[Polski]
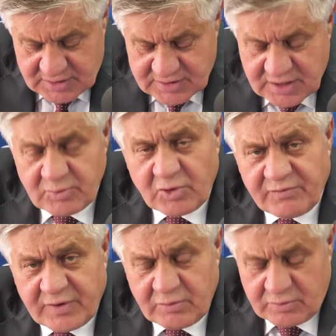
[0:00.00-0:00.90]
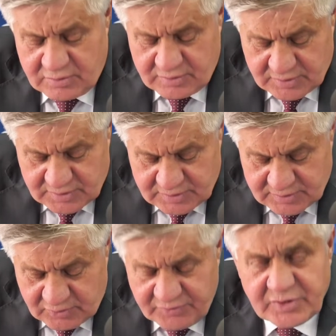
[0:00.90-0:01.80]
zajmował.
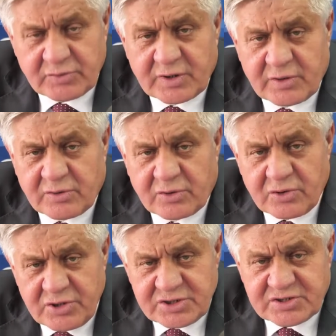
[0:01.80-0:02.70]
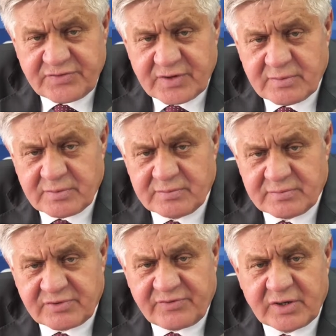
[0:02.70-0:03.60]
Mówię tutaj o rolnictwie,
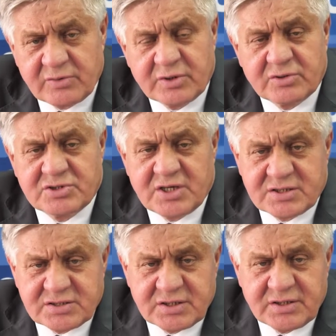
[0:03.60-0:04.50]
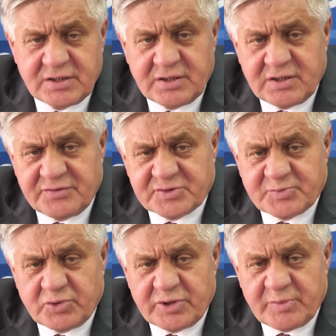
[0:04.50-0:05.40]
trwają negocjacje
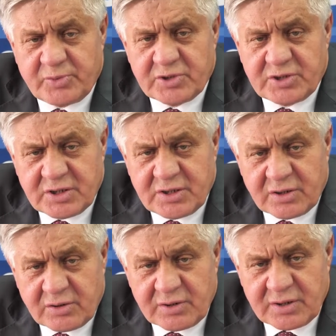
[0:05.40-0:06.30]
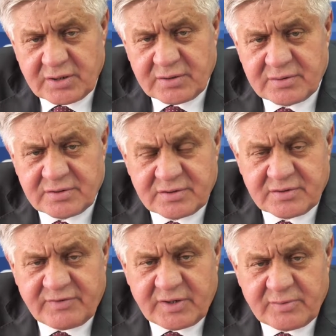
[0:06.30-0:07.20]
wspólnej polityki rolnej.
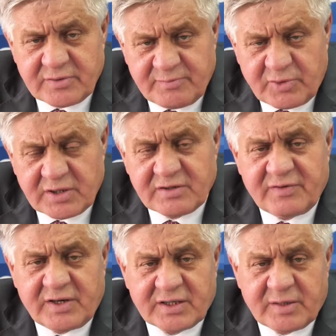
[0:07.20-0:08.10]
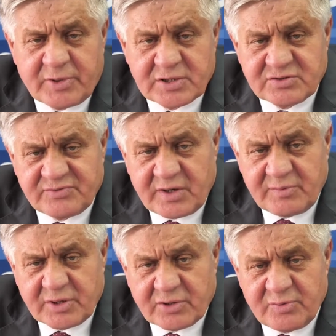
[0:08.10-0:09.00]
Dwa, ponad dwa lata
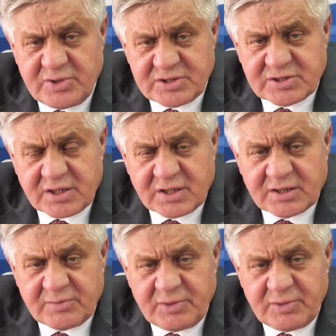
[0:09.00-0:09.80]
pracowałem jako minister nad